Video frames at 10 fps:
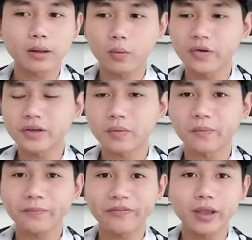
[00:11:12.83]
那为什
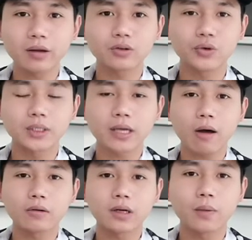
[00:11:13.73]
么非要去
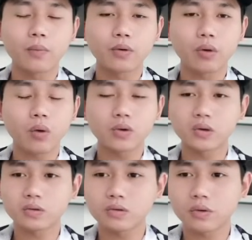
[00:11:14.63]
炒这个波段，或
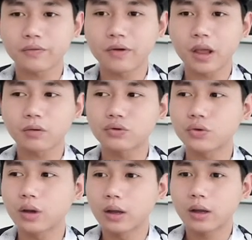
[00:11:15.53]
者是说非要
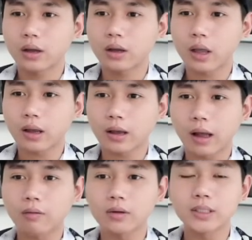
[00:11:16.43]
去呃
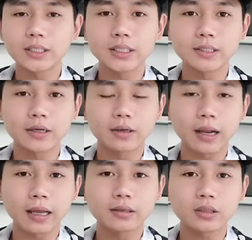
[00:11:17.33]
搞个机器人
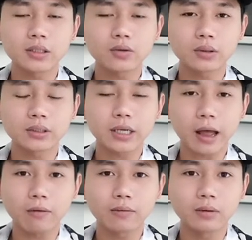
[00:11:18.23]
来自动
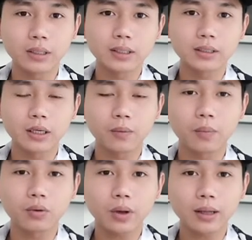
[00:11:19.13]
炒这个
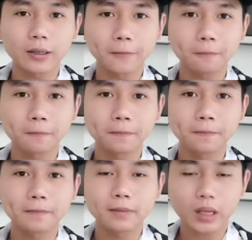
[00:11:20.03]
波段
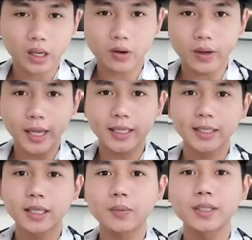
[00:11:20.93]
呢？OK，
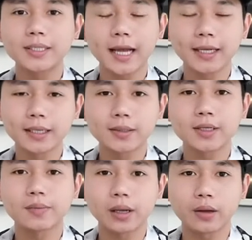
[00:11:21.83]
那么下一个
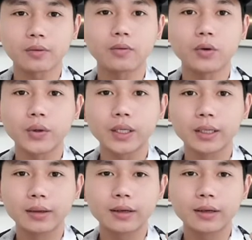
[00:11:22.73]
视频我会。